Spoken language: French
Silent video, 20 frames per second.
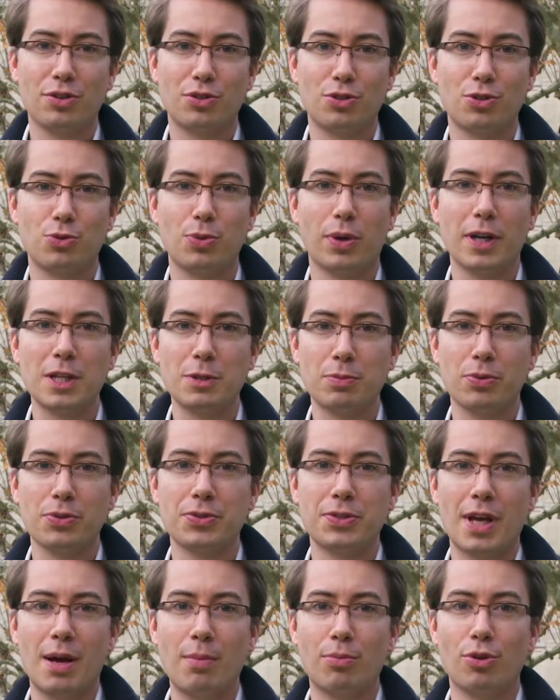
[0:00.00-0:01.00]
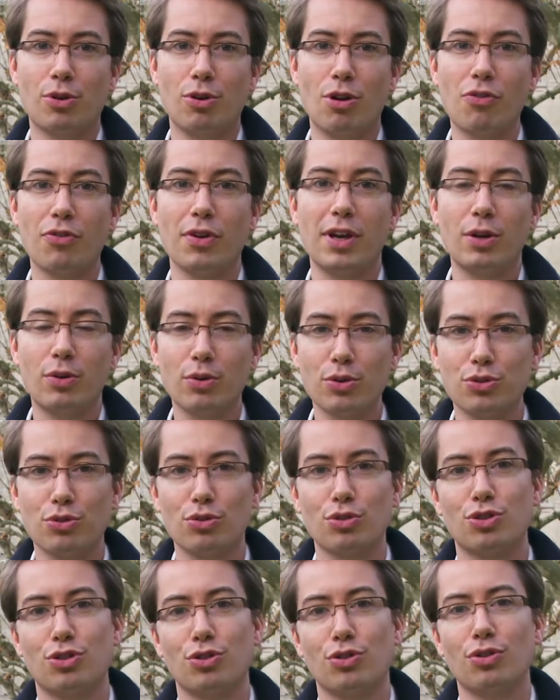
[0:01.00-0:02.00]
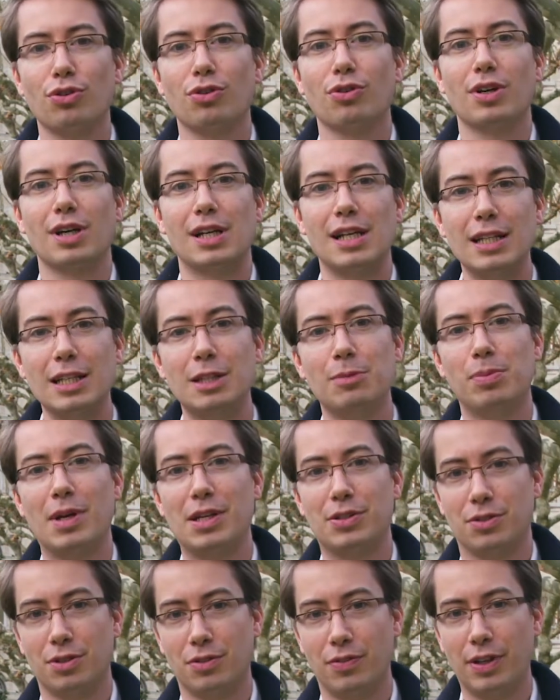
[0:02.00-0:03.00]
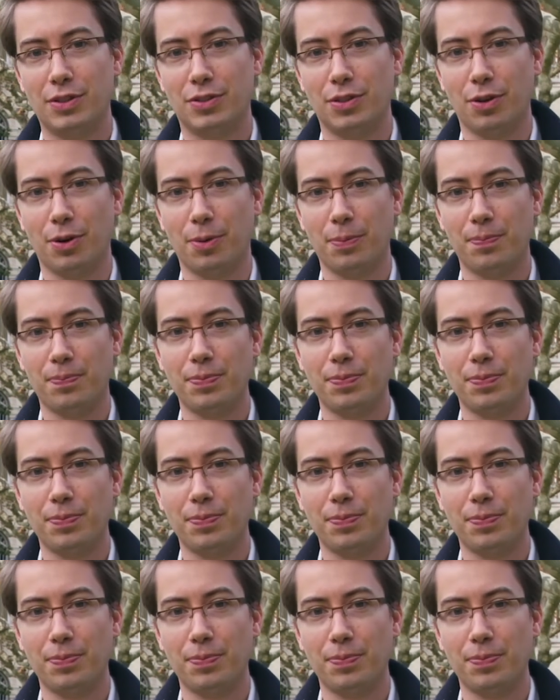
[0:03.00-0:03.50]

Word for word: je suis responsable de l'offre EcoStructure Clean in Place Advisor.